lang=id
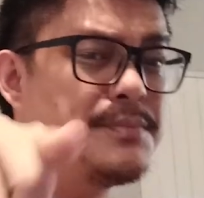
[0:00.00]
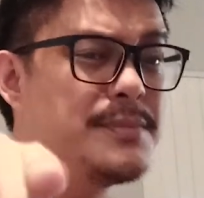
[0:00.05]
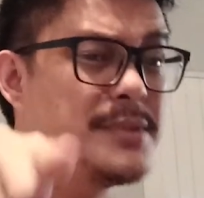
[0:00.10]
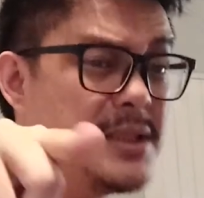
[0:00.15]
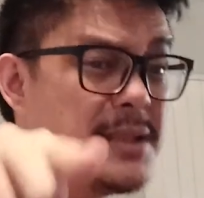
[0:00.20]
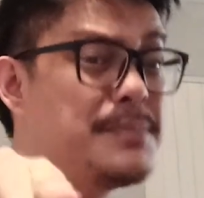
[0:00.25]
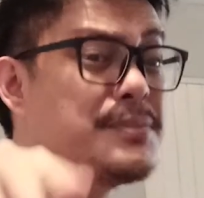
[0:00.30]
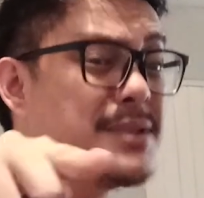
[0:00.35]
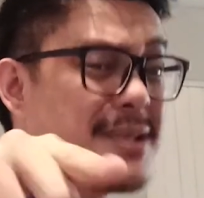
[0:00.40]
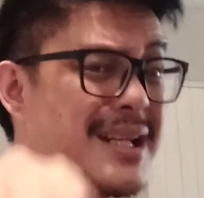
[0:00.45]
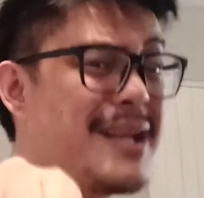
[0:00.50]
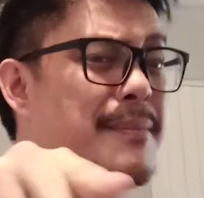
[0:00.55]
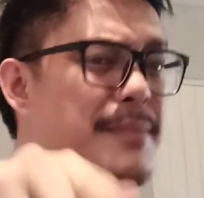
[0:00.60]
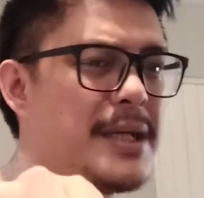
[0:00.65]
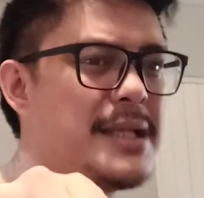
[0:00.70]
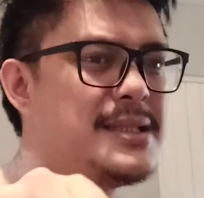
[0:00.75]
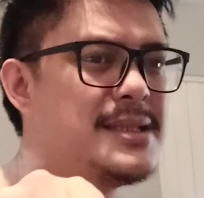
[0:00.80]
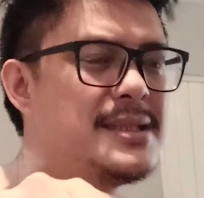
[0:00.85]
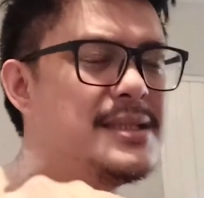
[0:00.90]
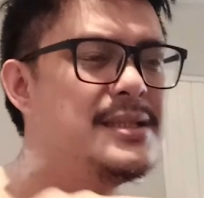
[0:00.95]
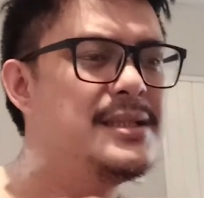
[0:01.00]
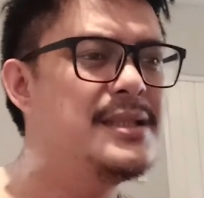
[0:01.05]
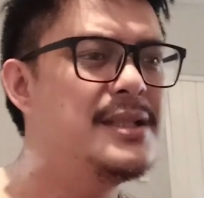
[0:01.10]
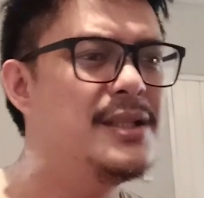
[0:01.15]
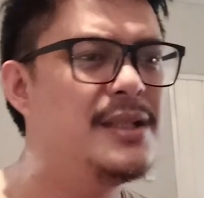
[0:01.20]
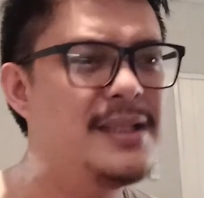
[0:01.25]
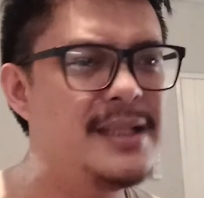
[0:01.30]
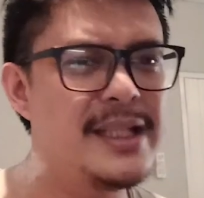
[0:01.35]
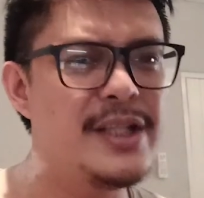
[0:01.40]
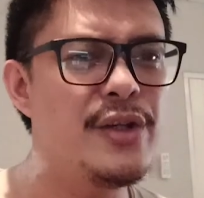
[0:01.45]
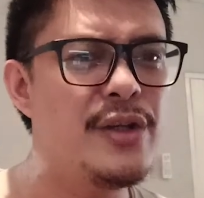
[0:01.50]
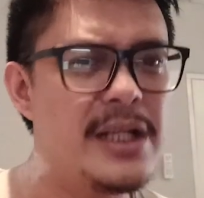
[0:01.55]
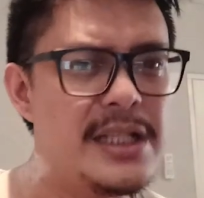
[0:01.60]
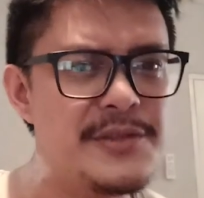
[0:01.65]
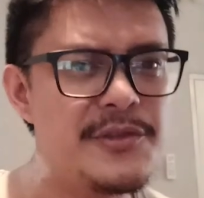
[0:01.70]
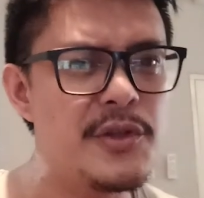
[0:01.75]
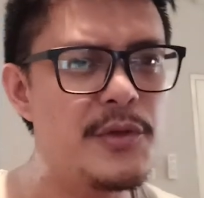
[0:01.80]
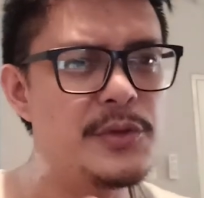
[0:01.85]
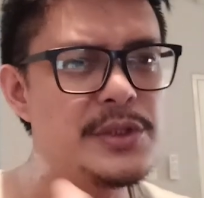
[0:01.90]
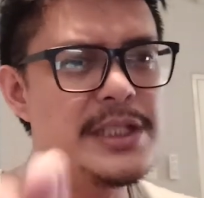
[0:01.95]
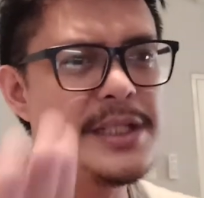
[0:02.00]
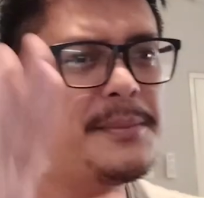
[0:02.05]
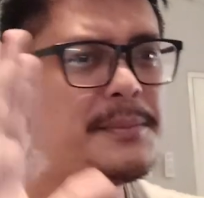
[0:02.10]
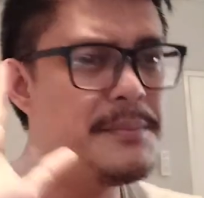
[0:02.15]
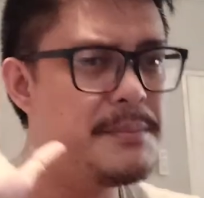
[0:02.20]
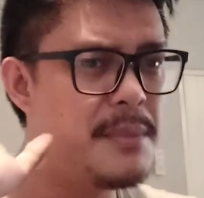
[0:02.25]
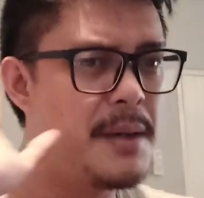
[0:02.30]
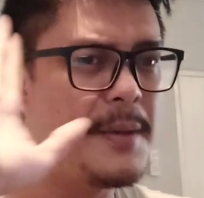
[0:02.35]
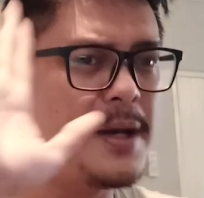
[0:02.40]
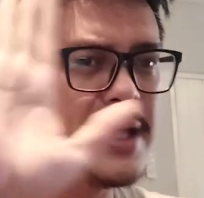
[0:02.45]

subscribe guys thank you guys for watching bye